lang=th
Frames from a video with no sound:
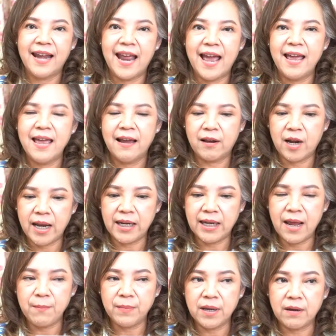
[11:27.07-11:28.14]
นะใครที่
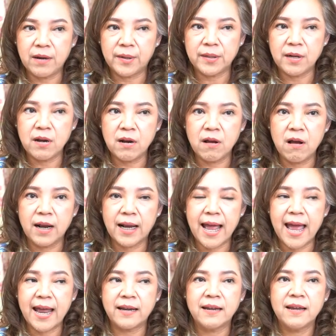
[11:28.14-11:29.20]
ทำเกี่ยวกับเรื่องของ
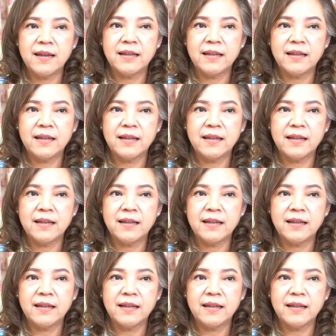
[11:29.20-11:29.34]
การ